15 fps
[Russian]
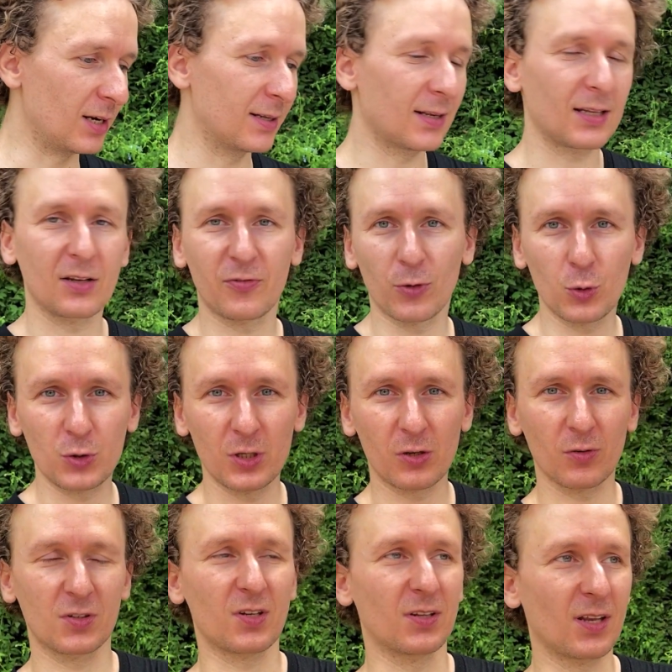Или надо
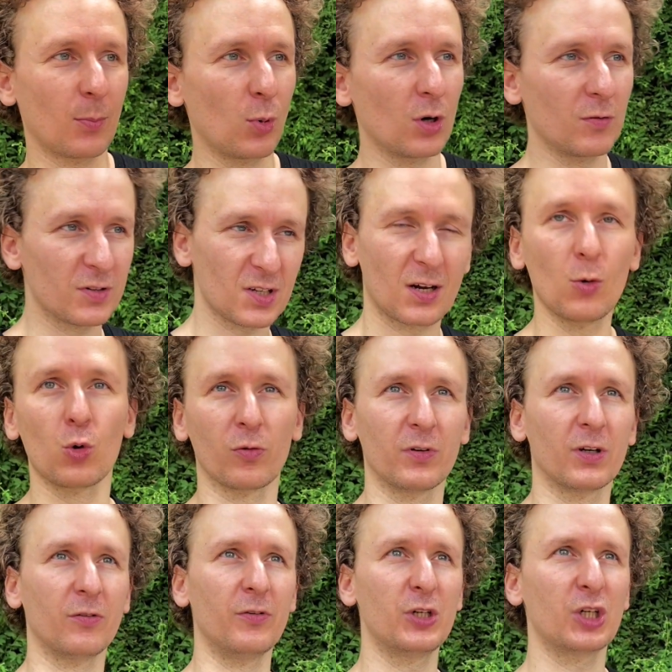фокусироваться на более
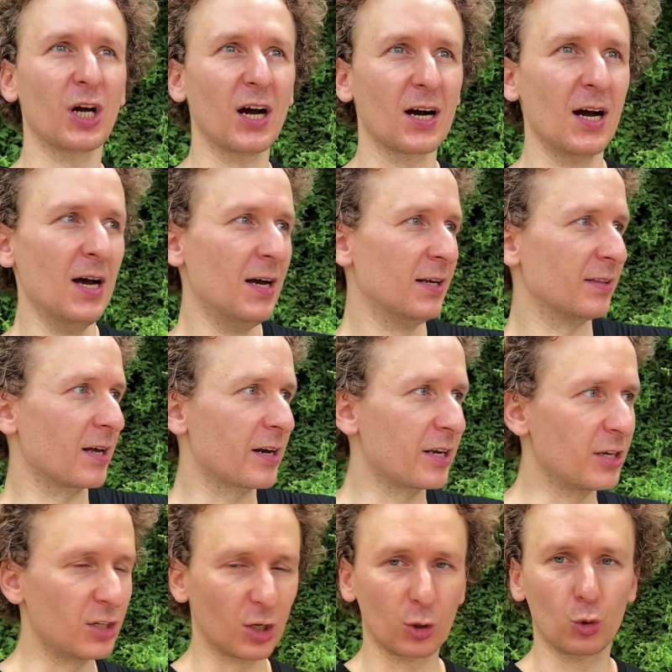высокоуровневых вещах, на
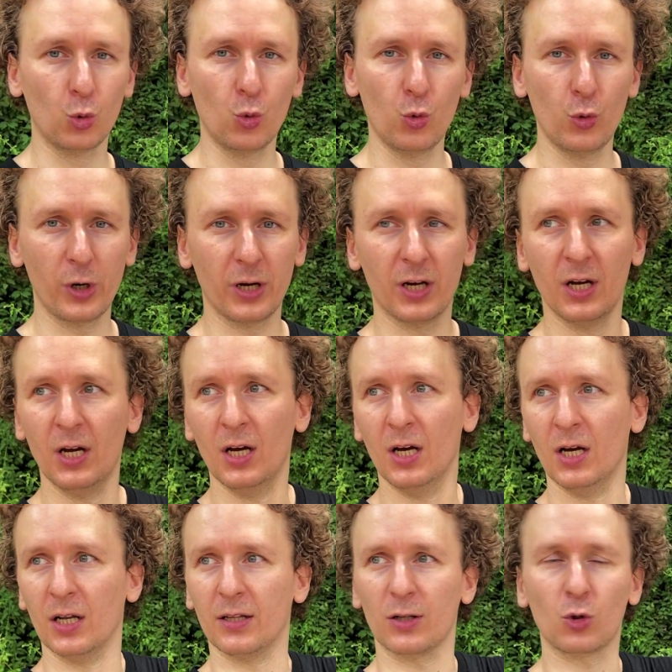архитектуре,
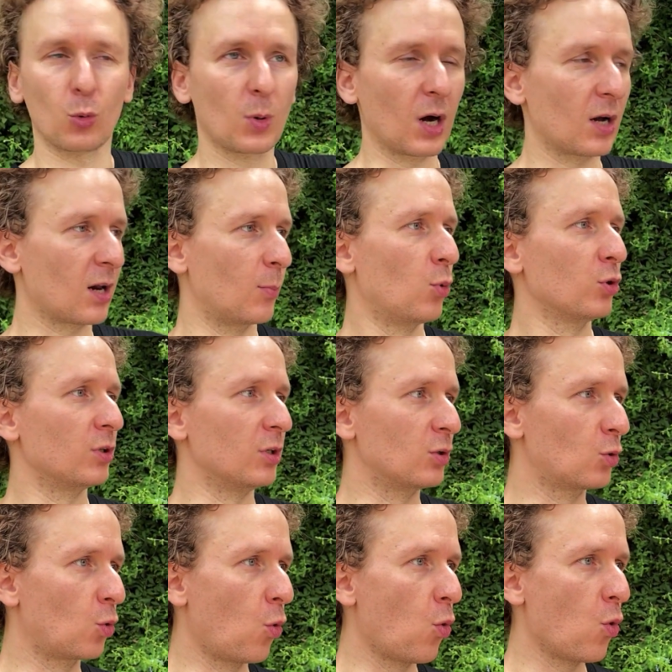на том, как работает
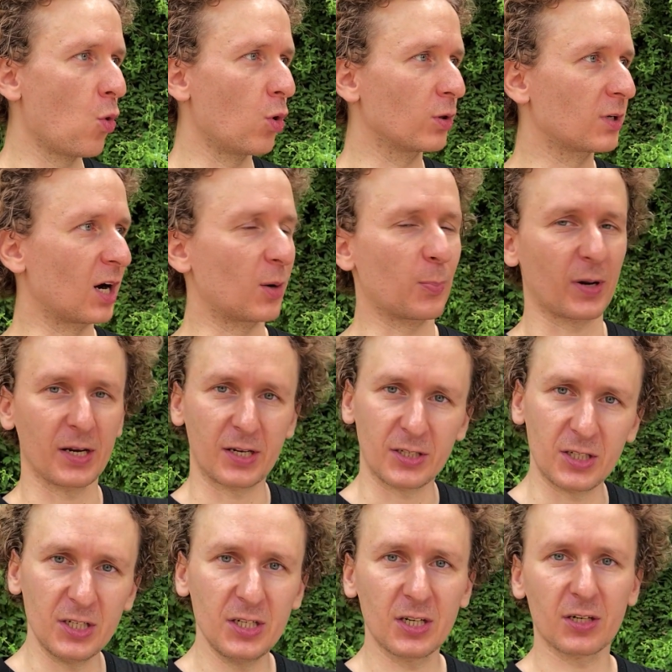код, как
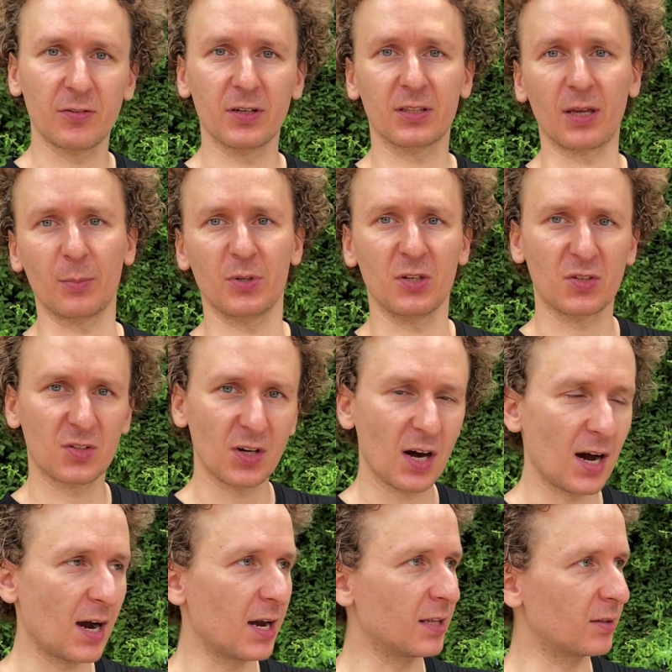проектировать, там
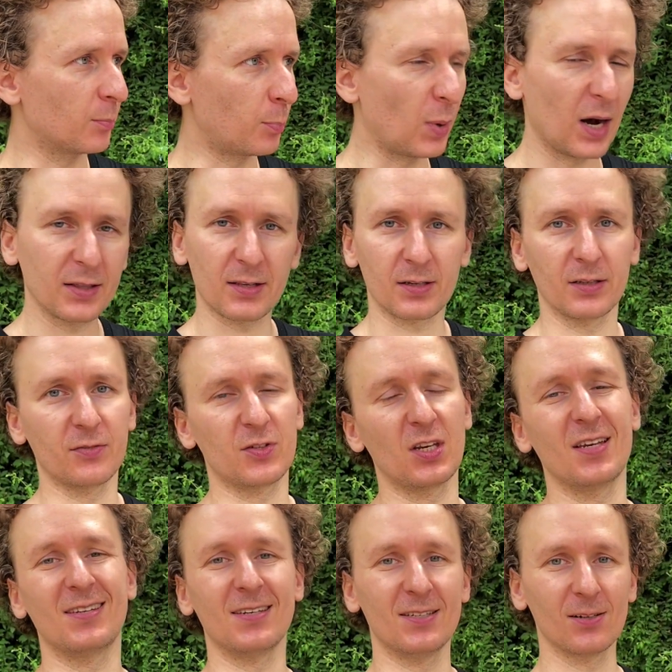дизайн, паттерны, все эти